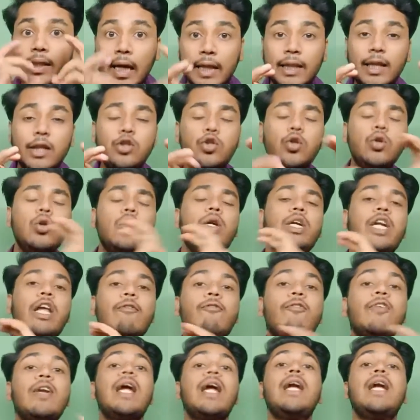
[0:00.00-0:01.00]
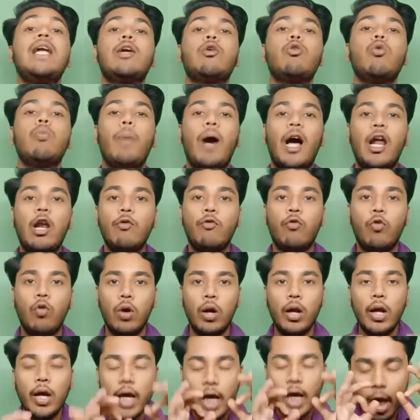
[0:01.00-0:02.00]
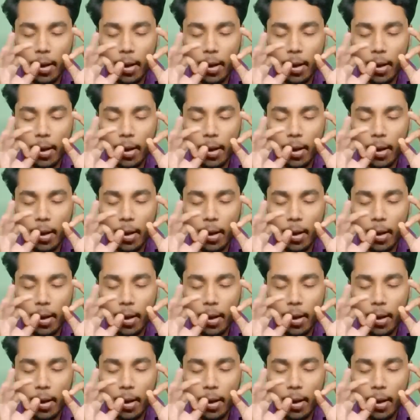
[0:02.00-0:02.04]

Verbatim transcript: তাদের জন্য ডেফিনেটলি খুব ভালো ফোন